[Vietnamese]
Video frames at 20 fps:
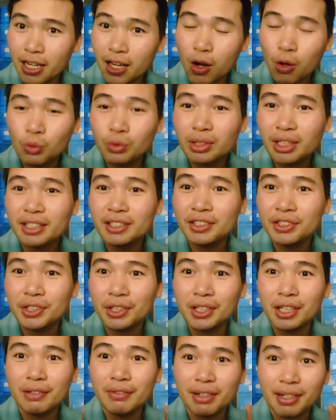cái lòng tin
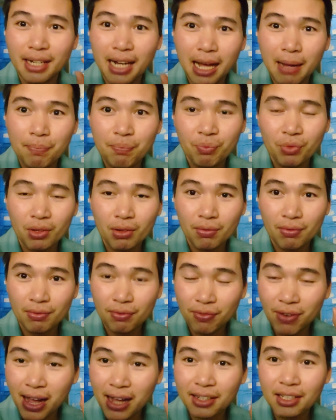giữa người Việt Nam
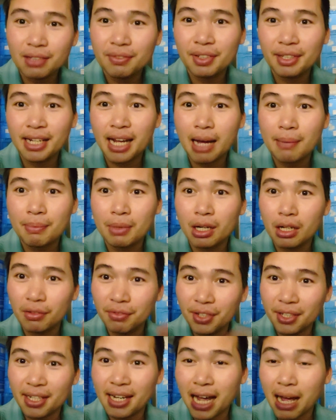và người Việt Nam
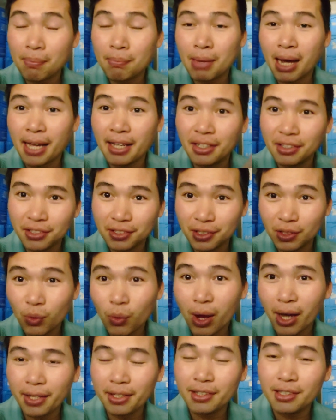ở Việt Nam hay ở nước
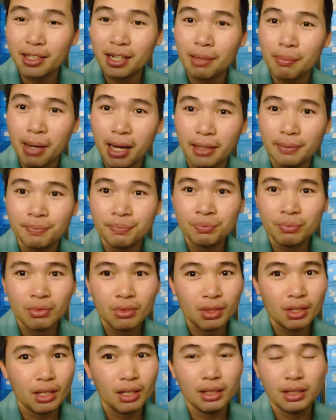ngoài nữa các bạn,
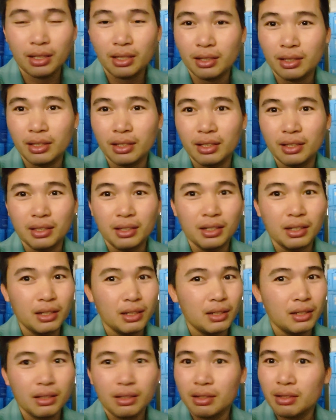thì, thì
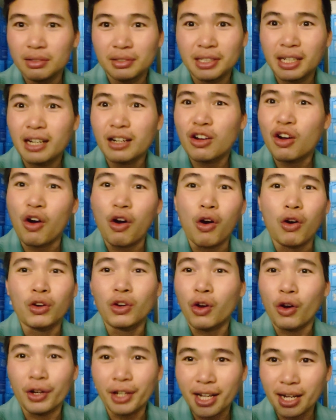rất là khó
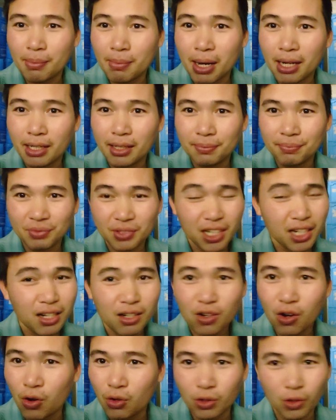nói các bạn ạ,
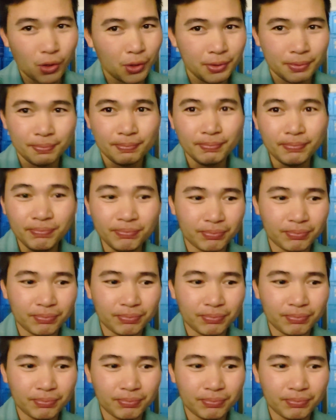rất là khó nói.